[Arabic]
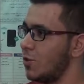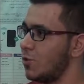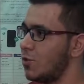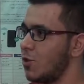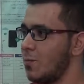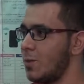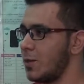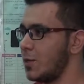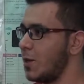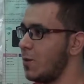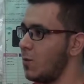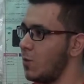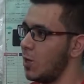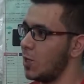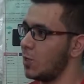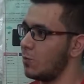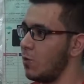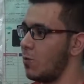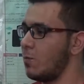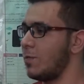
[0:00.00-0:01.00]
شو ما سوى
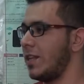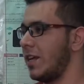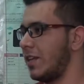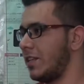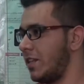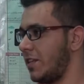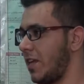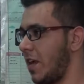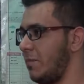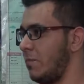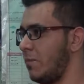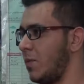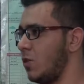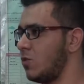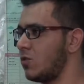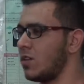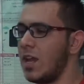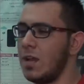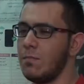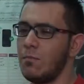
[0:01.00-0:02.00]
الزبون بدك تتحمل
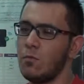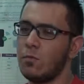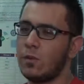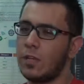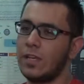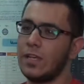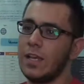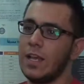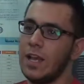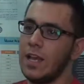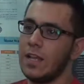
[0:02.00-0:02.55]
وصاي ممكن